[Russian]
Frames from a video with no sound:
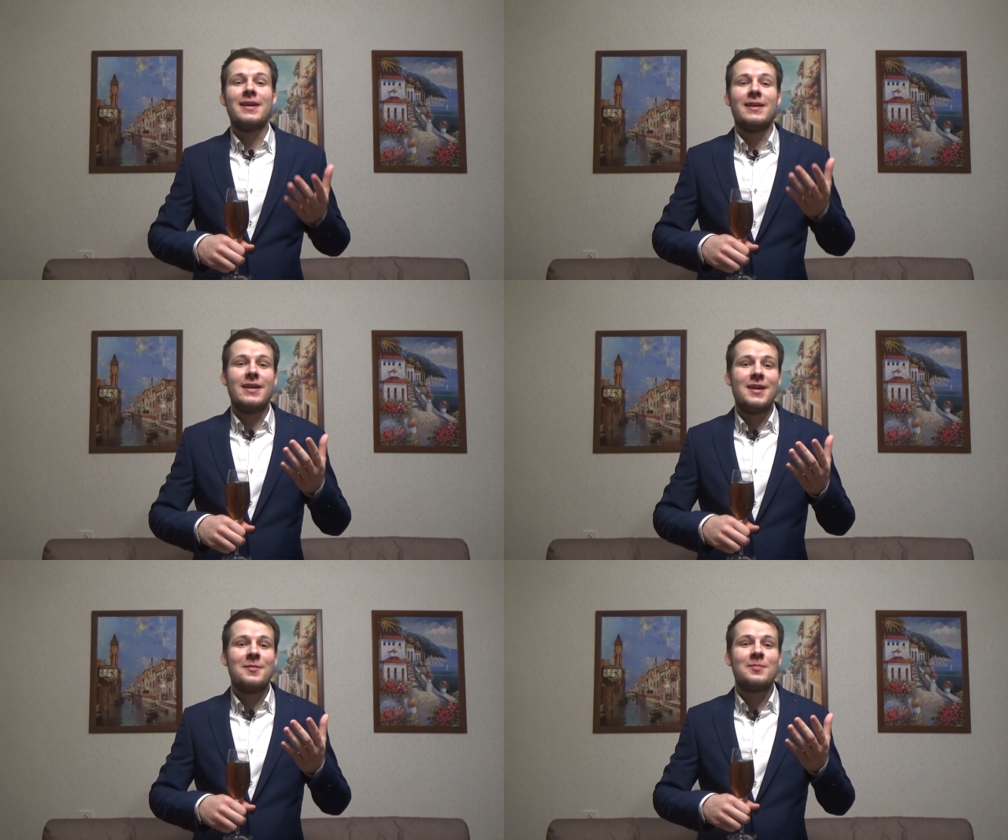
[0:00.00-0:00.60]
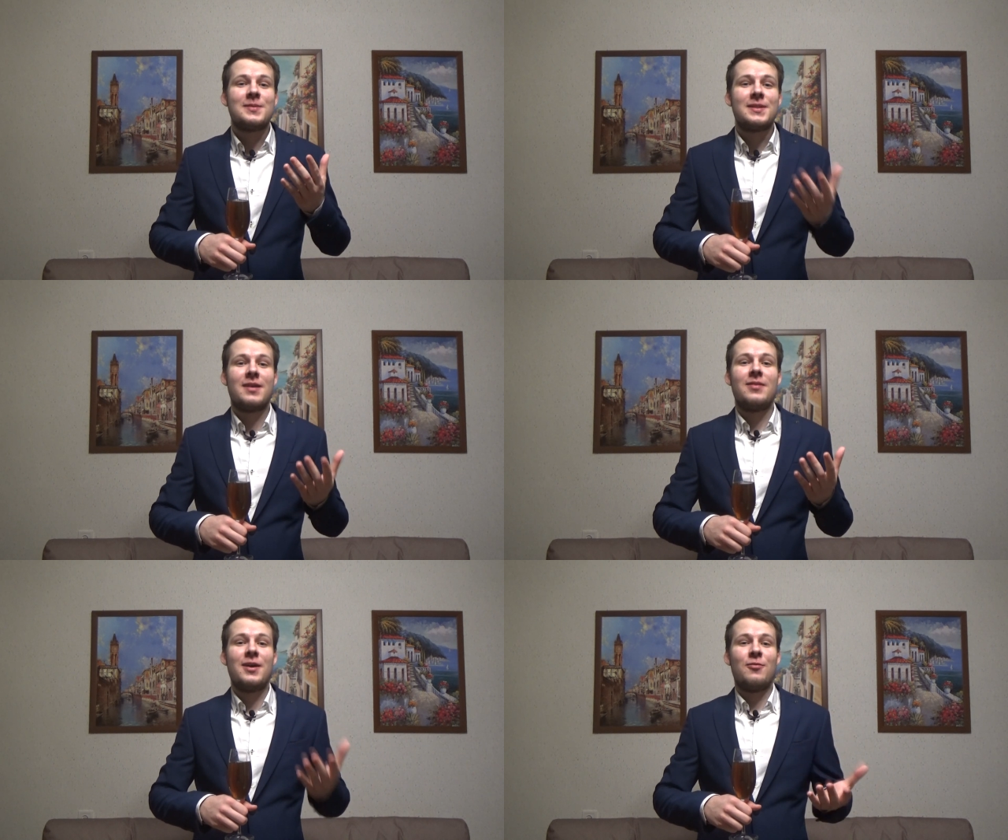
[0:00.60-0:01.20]
Я
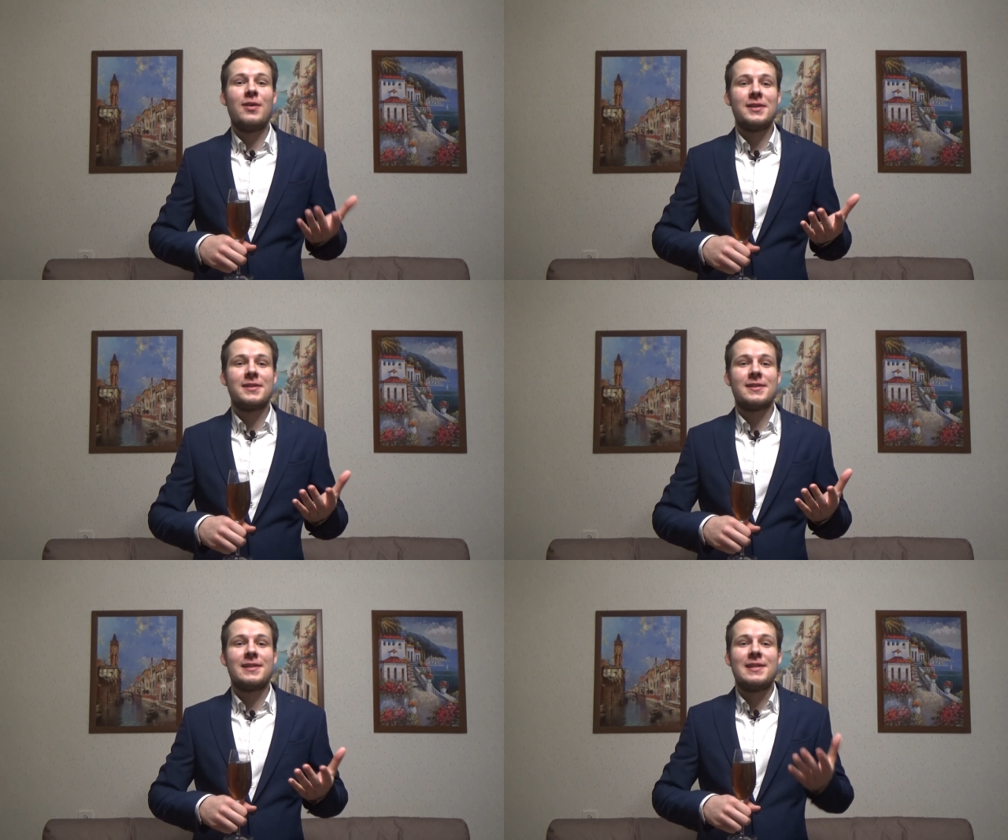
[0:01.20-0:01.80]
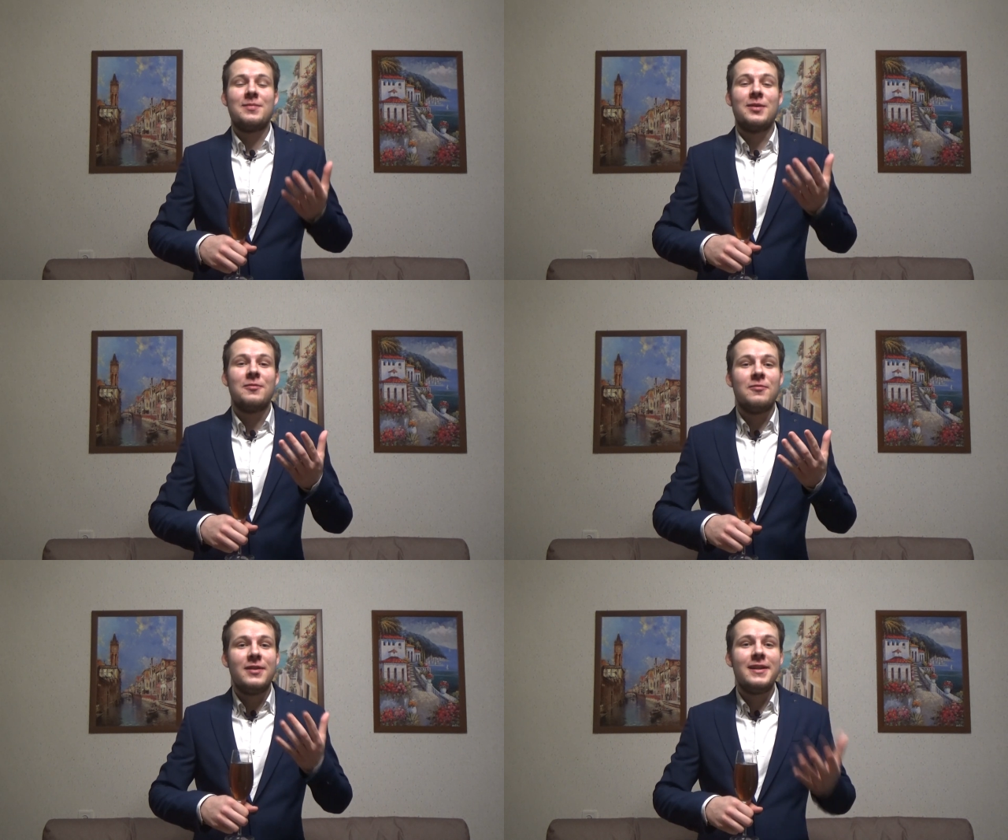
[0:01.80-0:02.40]
поздравляю вас с этим
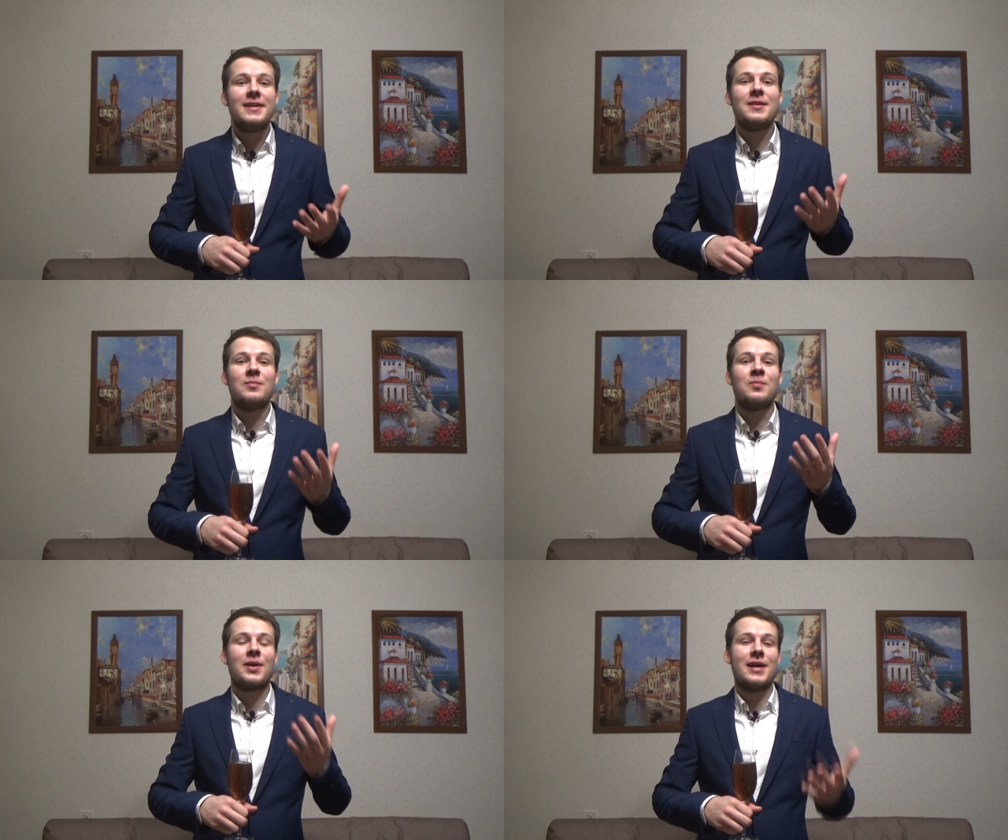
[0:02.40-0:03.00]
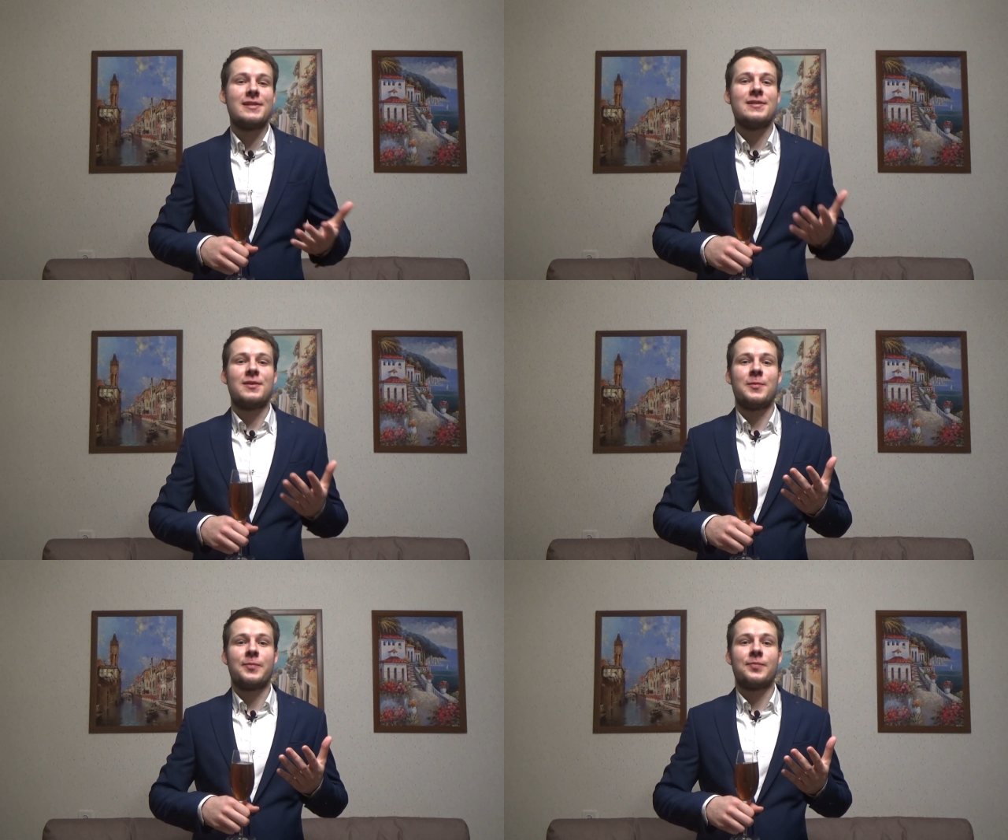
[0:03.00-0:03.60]
великим
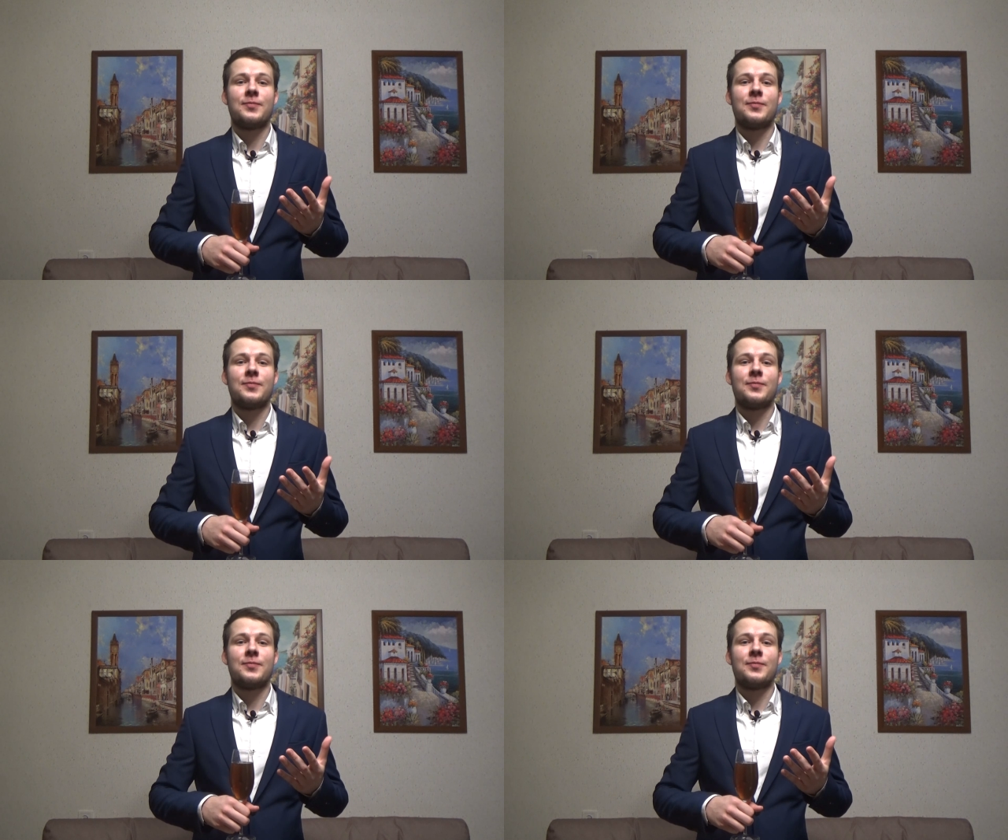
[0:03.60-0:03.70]
праздником.